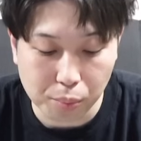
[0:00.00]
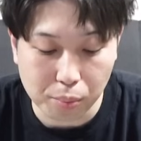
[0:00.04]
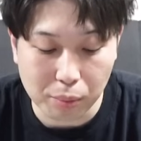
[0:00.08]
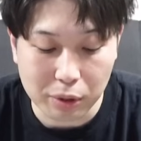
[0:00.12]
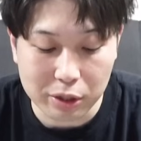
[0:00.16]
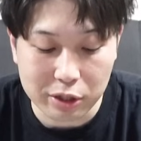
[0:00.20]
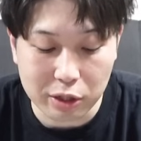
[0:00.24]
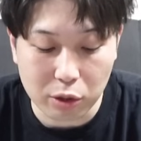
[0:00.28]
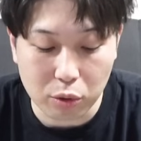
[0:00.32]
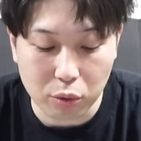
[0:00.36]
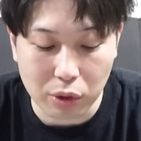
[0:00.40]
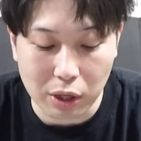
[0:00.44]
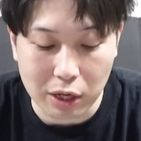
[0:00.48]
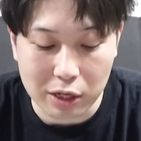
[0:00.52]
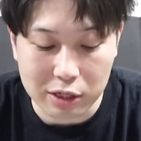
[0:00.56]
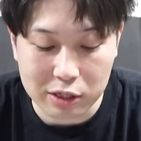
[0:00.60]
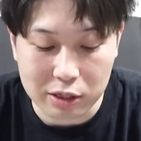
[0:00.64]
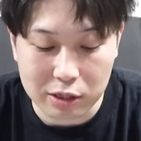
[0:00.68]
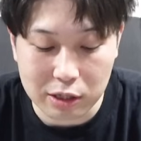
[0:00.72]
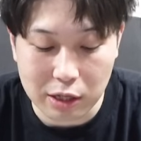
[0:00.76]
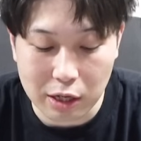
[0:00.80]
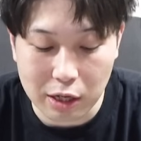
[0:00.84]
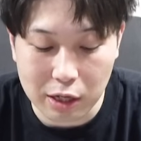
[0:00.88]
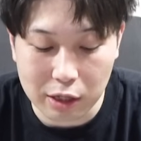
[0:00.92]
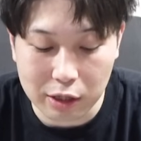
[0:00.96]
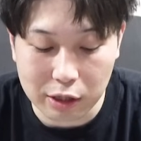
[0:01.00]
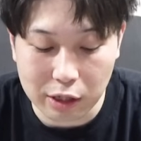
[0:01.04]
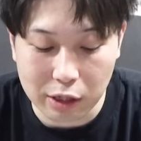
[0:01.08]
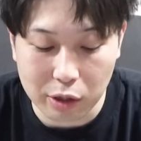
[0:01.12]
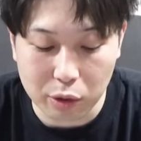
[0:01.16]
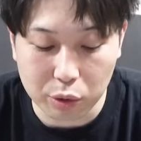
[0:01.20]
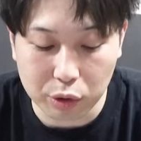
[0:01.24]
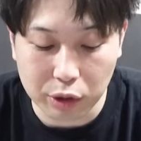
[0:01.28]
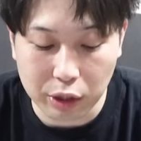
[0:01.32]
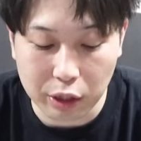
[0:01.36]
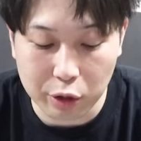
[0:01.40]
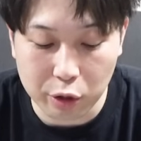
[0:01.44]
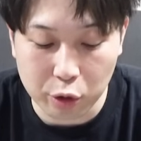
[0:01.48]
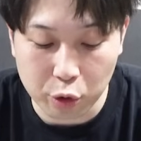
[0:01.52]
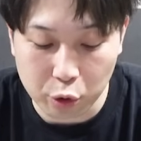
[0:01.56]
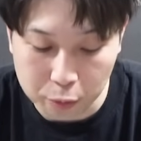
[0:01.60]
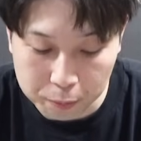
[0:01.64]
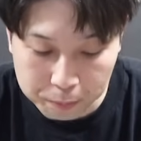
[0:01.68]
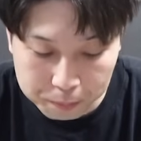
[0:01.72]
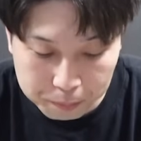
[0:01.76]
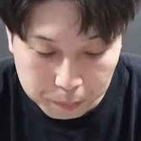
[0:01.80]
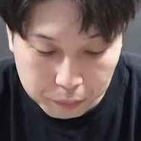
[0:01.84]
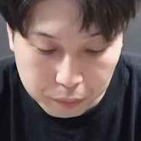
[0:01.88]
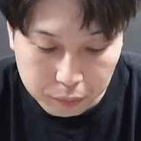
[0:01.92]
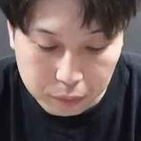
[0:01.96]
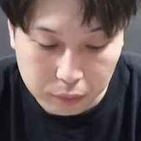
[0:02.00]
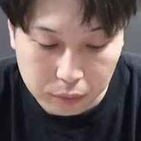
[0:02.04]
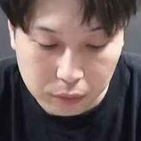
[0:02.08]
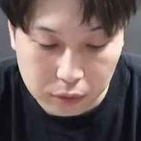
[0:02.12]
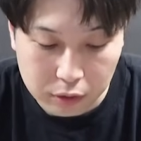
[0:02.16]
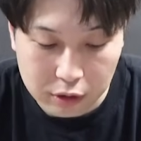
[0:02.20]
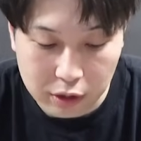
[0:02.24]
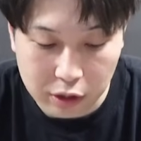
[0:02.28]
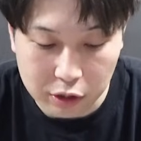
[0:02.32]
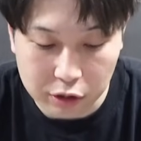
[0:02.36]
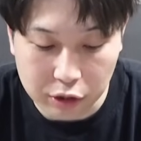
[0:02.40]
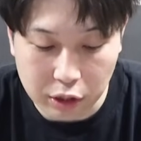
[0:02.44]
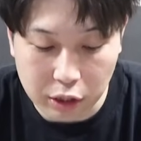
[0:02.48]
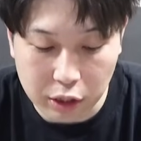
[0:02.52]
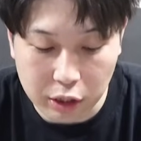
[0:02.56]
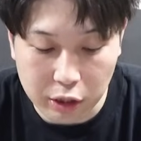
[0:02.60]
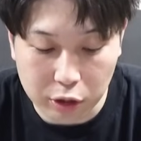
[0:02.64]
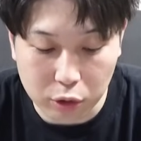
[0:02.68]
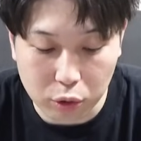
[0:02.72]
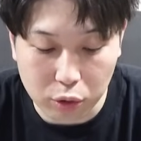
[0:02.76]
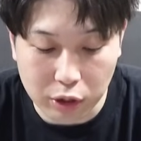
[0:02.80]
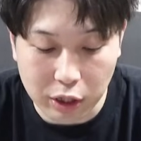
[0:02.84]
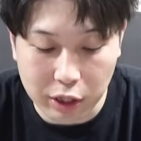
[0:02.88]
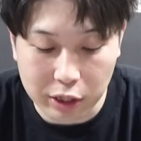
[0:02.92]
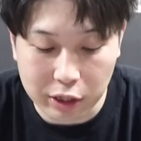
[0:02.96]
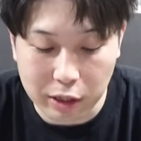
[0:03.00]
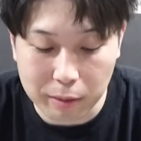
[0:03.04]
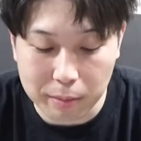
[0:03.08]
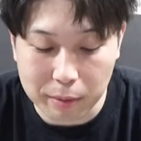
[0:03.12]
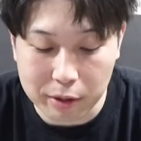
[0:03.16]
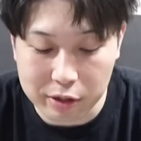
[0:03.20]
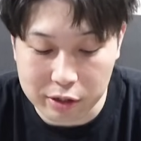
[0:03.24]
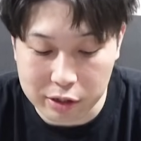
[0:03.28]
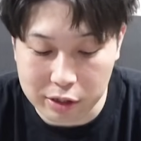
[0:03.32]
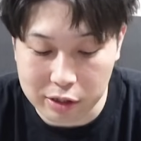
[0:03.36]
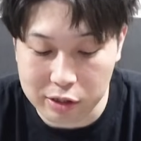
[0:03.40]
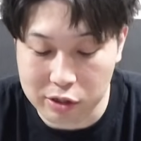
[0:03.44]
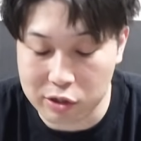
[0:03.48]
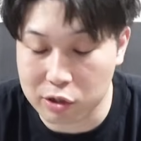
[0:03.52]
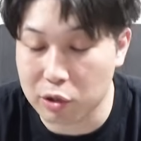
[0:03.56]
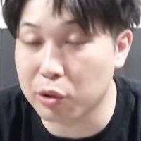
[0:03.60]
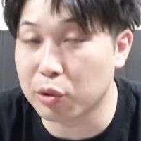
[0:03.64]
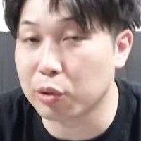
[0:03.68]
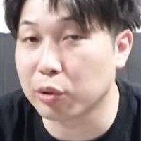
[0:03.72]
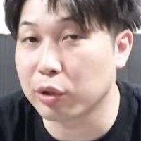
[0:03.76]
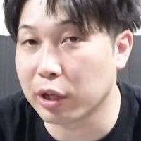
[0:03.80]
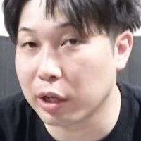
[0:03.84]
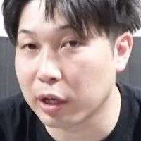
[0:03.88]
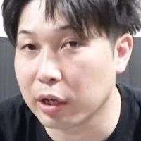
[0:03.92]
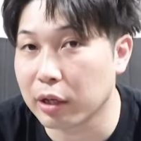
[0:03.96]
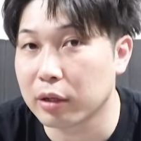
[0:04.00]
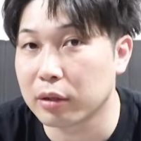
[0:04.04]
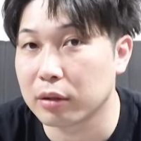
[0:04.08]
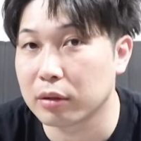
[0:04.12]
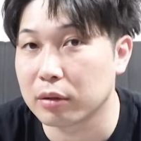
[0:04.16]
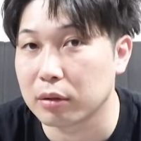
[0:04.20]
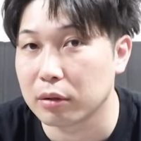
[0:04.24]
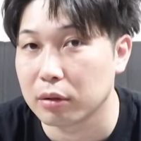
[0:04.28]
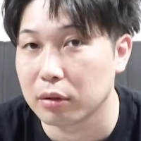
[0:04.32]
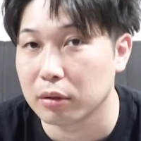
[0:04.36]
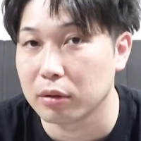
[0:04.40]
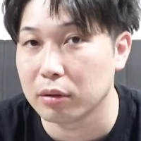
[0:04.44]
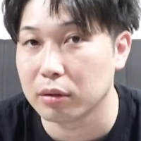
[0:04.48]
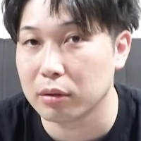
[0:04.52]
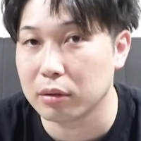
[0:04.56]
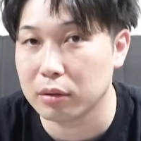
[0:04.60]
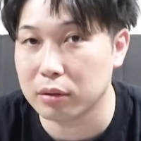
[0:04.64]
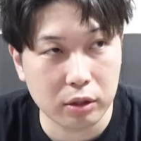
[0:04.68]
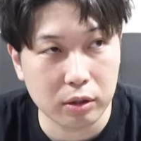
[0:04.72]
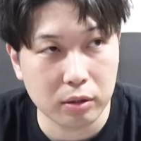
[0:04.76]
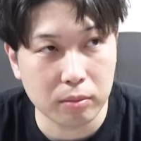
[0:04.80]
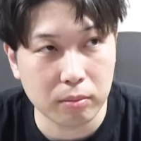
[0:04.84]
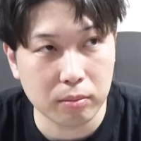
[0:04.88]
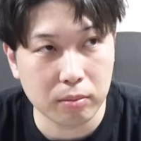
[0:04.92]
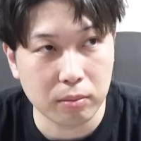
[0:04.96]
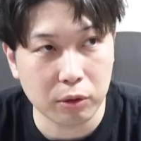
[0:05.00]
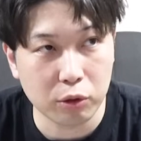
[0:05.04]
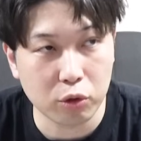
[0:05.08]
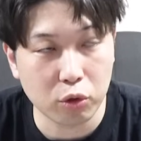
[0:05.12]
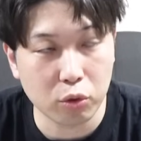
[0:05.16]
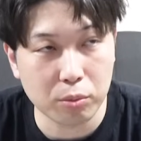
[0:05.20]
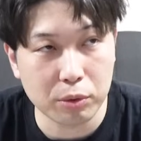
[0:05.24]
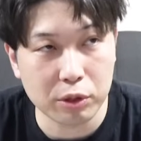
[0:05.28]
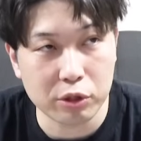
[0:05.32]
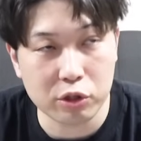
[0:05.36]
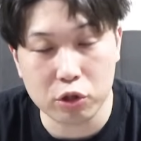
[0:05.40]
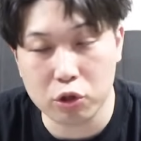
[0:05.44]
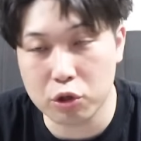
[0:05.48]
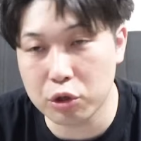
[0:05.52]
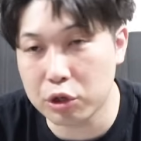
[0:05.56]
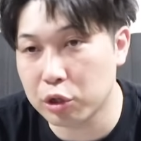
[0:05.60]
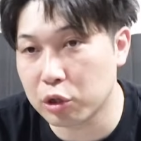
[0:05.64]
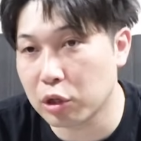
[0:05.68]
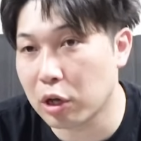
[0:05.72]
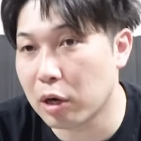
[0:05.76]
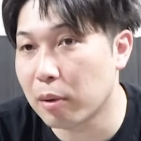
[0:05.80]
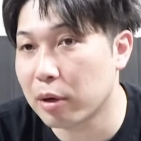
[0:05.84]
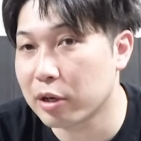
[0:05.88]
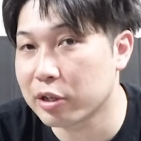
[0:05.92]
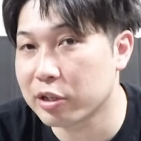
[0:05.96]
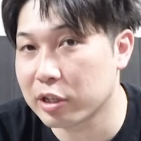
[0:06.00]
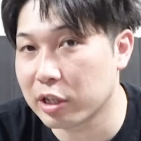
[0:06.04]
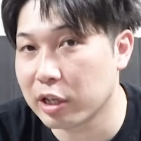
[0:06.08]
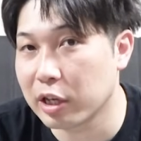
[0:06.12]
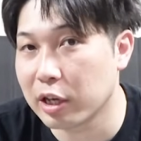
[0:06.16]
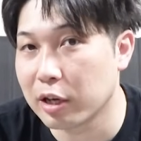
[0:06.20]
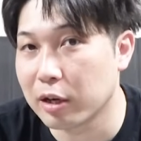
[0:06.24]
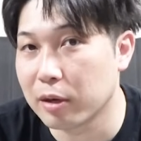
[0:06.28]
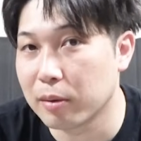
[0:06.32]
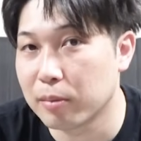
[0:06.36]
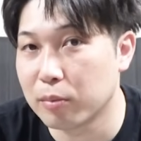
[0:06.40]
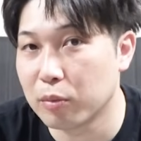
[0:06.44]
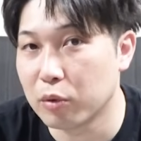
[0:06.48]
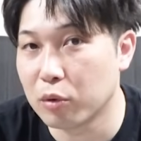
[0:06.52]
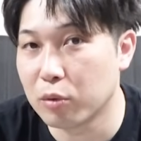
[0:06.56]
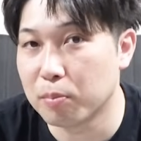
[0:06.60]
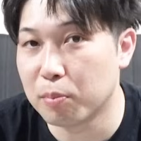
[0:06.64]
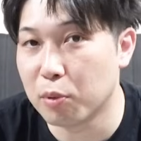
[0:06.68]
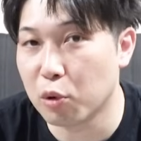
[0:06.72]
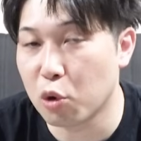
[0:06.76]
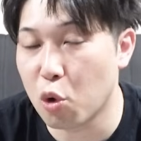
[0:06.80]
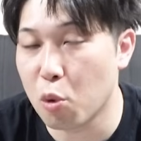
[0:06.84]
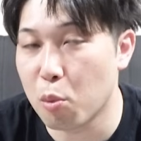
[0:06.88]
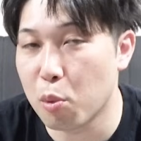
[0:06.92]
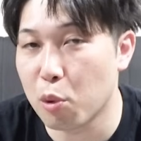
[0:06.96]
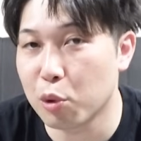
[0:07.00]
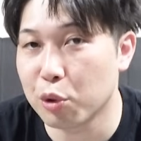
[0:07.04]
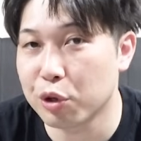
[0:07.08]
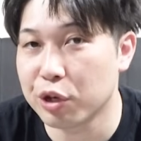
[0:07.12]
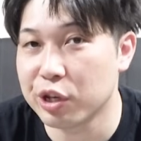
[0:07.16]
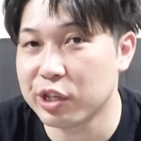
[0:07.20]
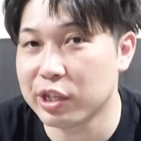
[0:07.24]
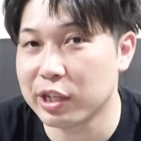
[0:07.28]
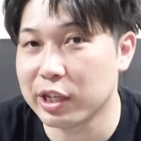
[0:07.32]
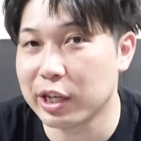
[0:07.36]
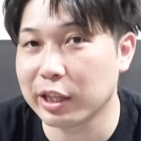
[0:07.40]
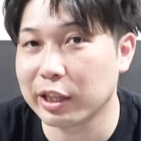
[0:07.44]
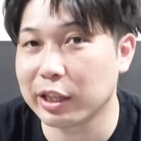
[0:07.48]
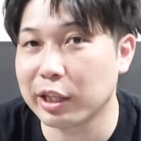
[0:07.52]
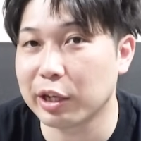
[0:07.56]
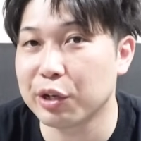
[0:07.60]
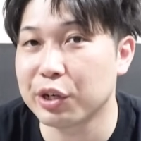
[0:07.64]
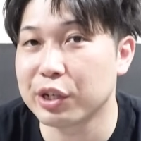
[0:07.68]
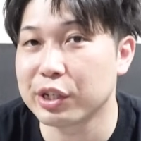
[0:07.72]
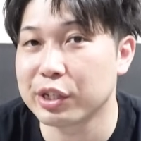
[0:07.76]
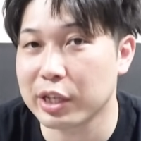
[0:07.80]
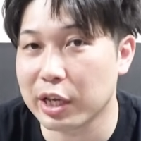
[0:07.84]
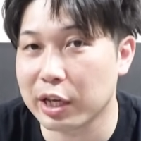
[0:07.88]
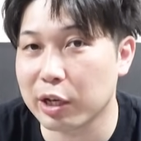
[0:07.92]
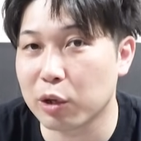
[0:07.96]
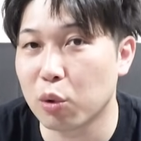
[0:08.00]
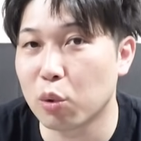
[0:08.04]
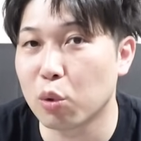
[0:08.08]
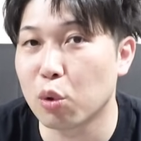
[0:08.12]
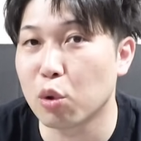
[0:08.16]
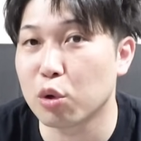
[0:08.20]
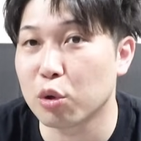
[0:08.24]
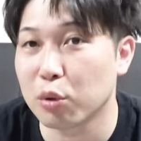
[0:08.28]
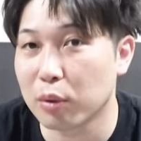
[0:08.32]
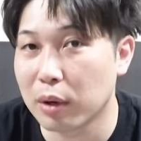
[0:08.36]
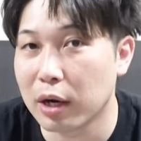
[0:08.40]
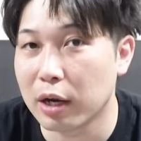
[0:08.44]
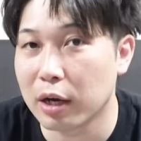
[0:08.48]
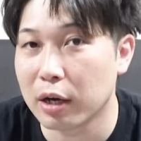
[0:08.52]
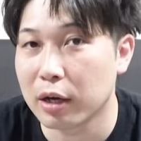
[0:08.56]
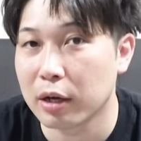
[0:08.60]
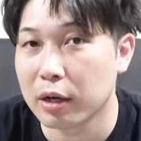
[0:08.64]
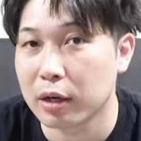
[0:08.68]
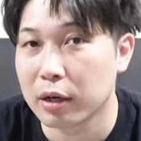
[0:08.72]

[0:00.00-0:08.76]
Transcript: マジでこの8ターンで打てる弱点ヒット大ダメージが強いので、うん。水戸光国と合わせて、もうボコボコにしてやってください、広告は。